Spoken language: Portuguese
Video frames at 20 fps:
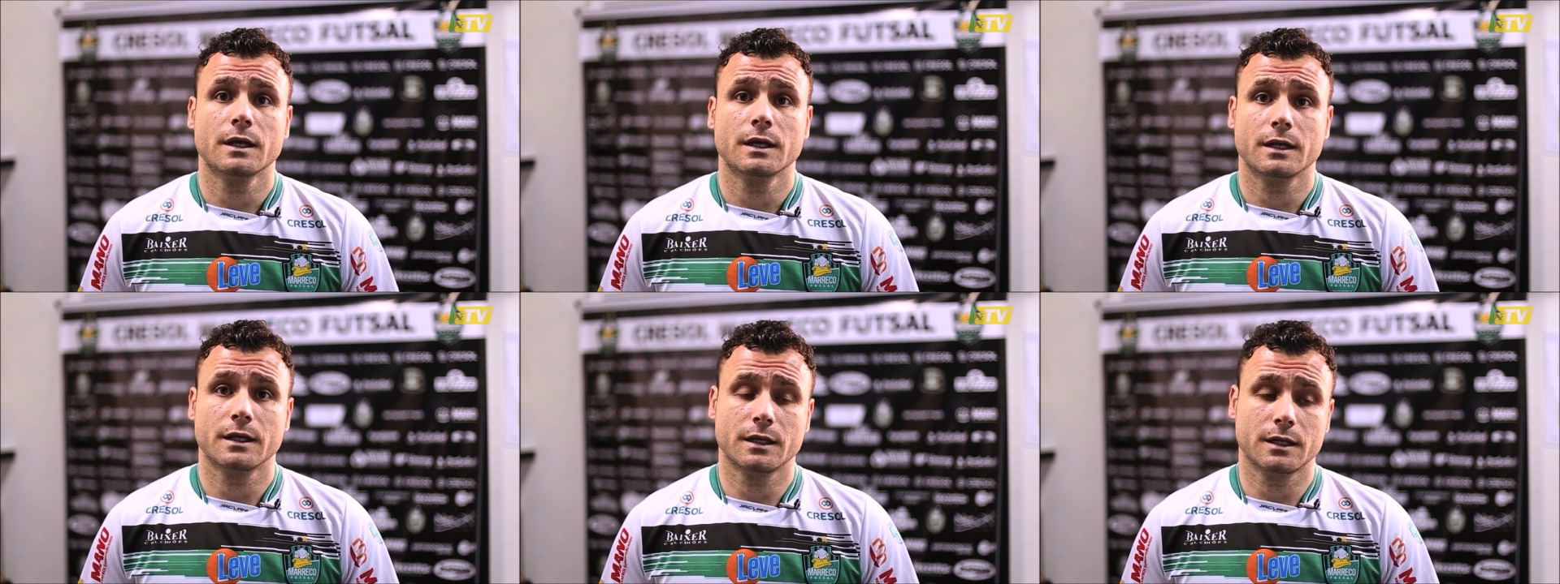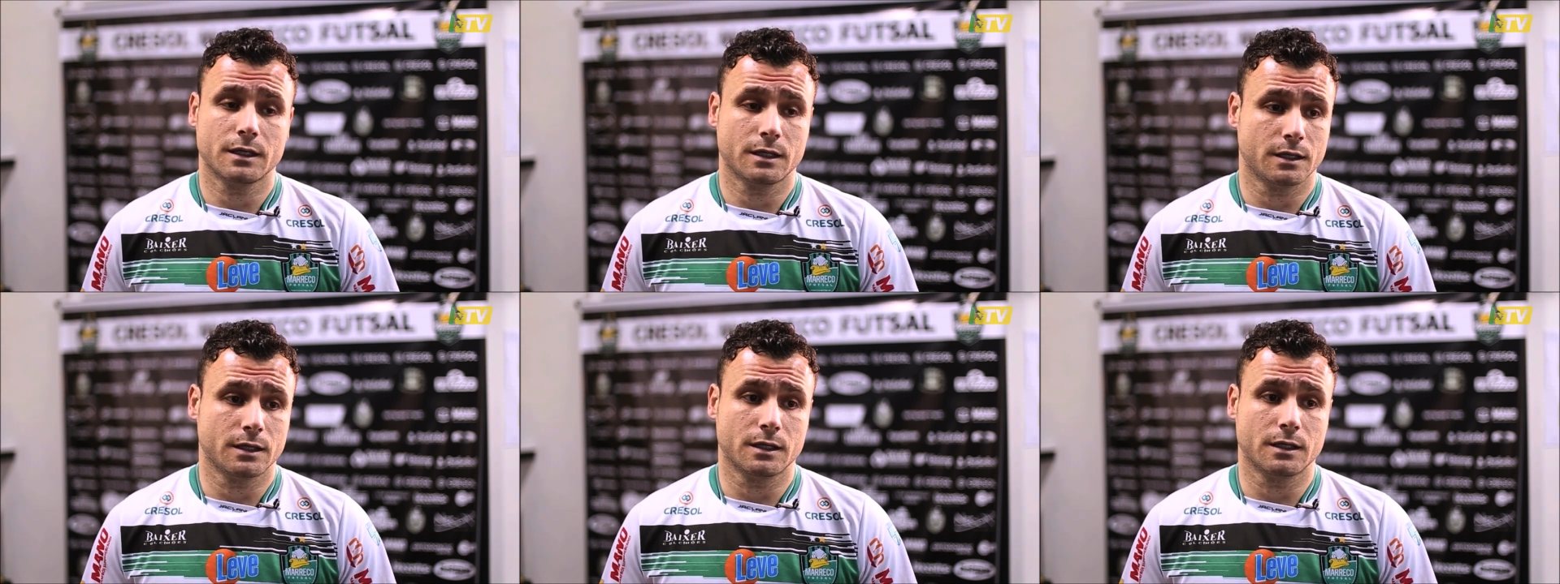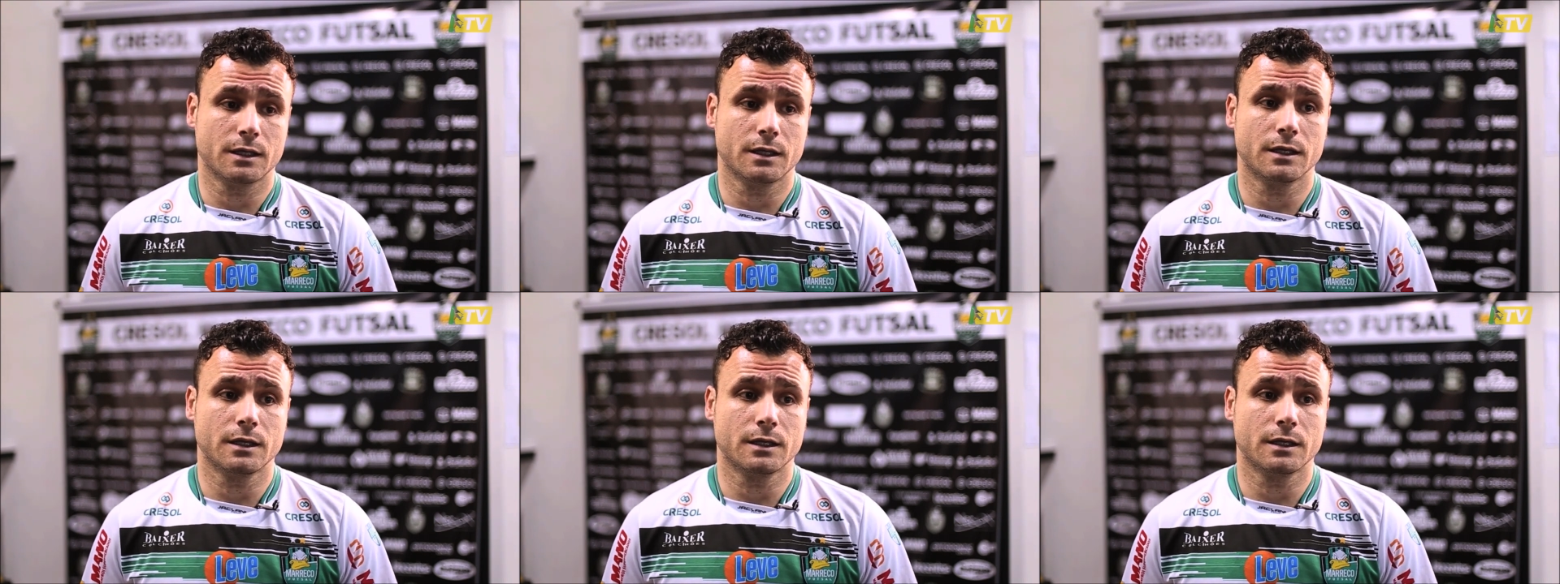
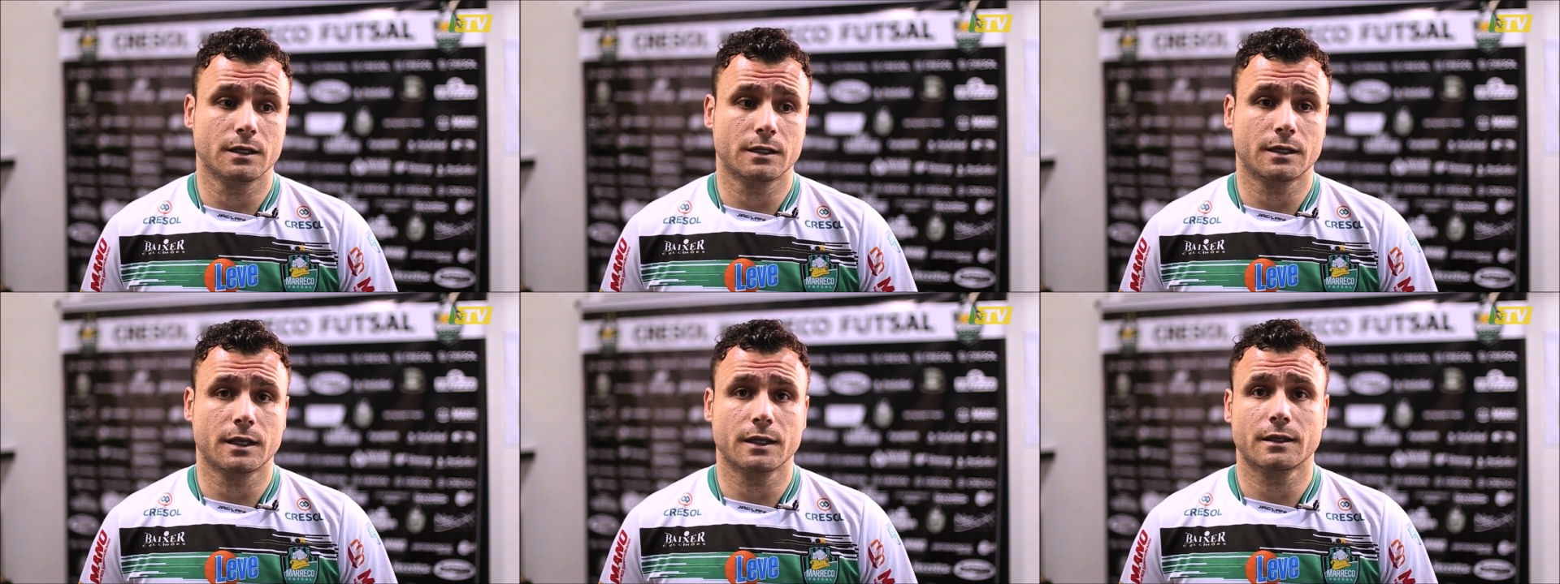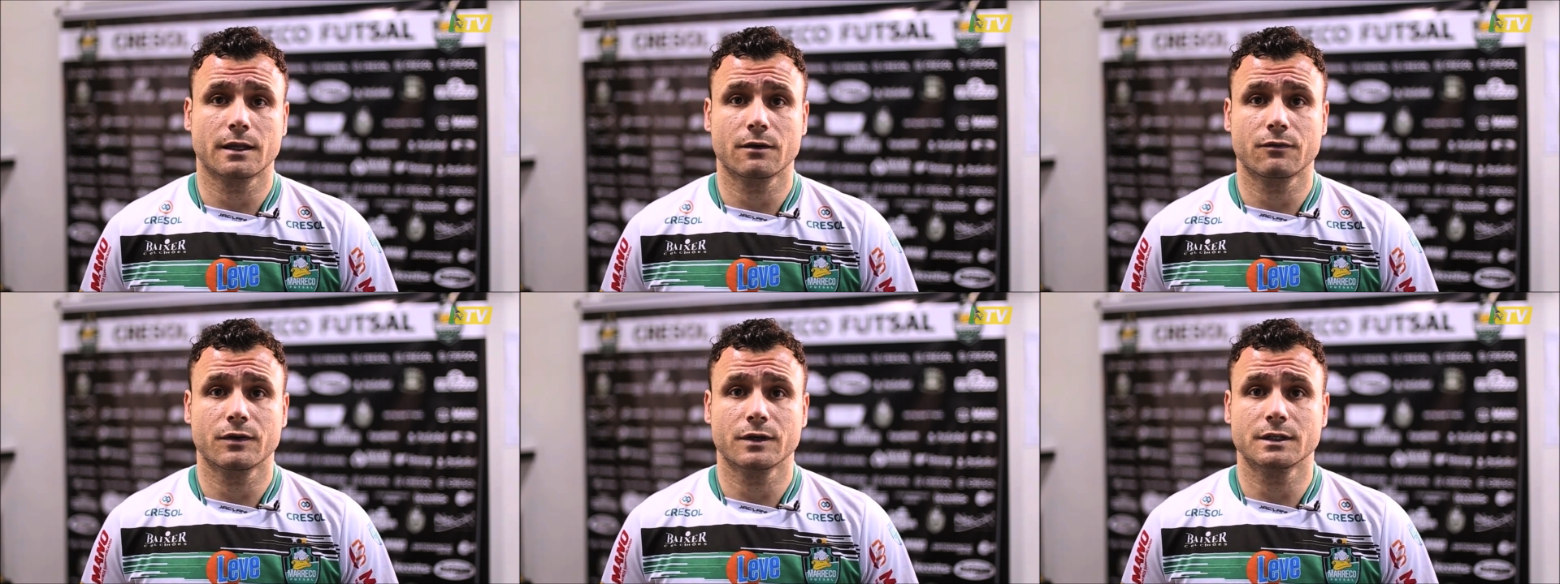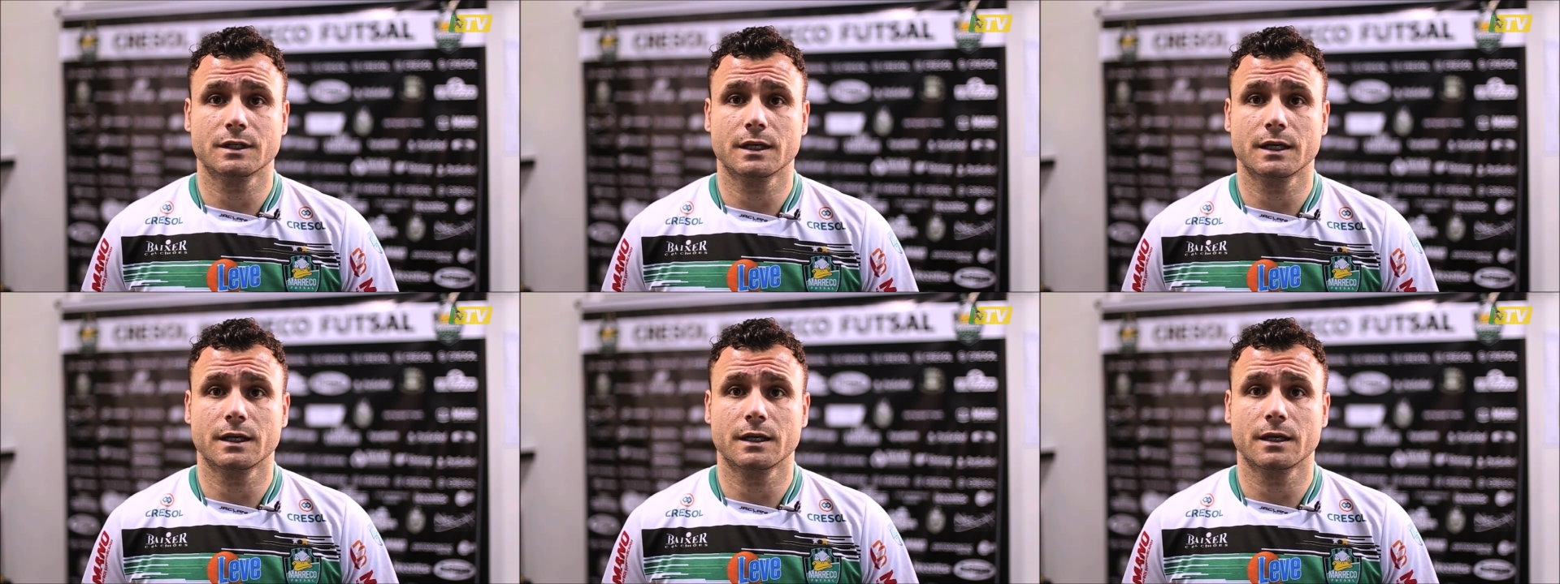e, e tentar
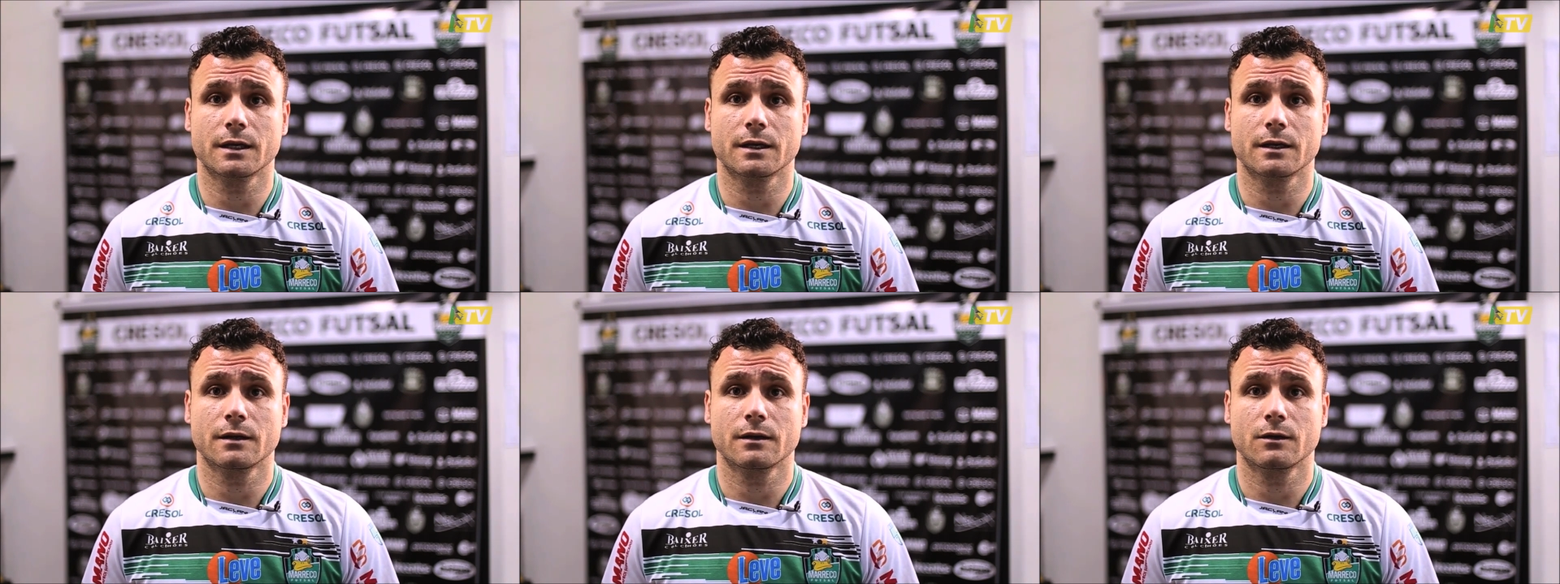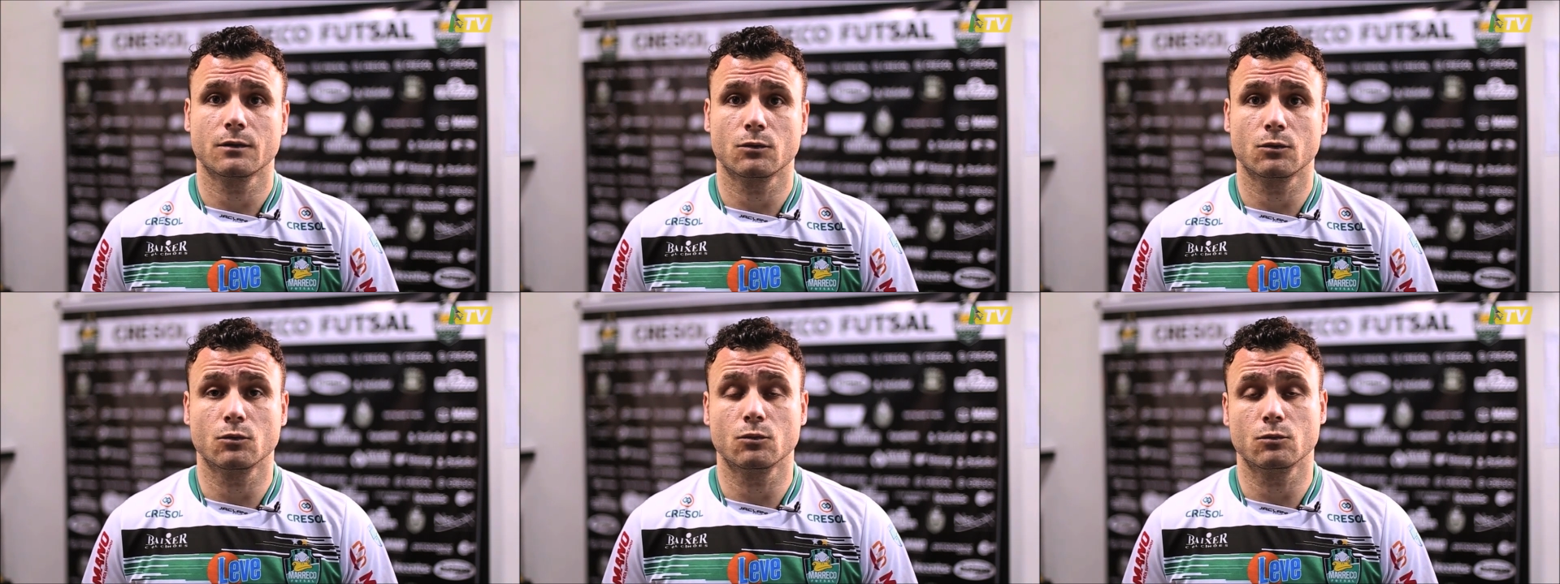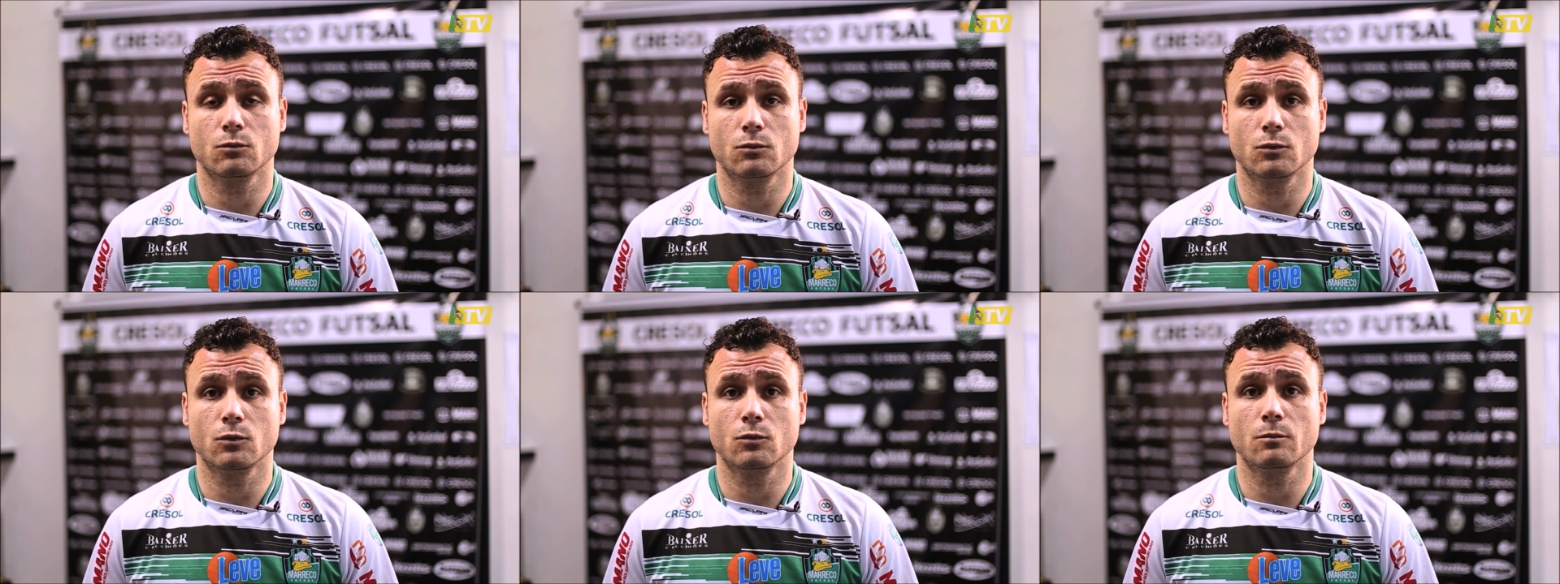fazer
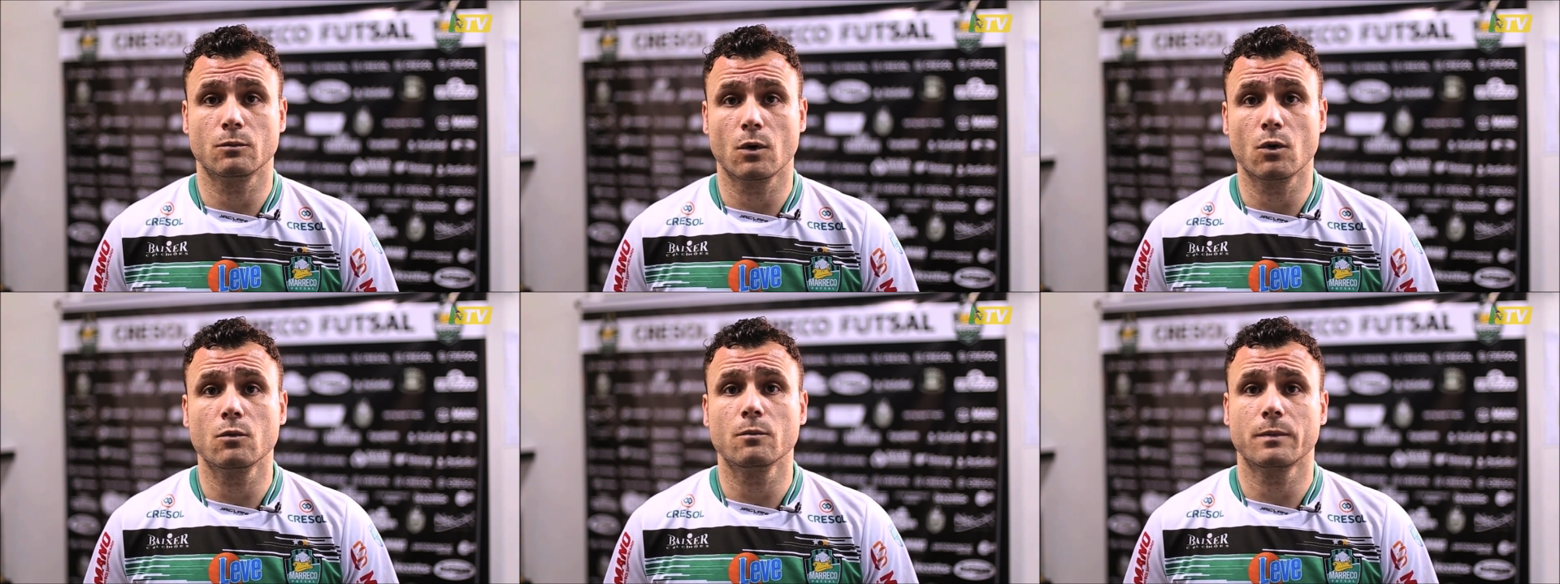um, um bom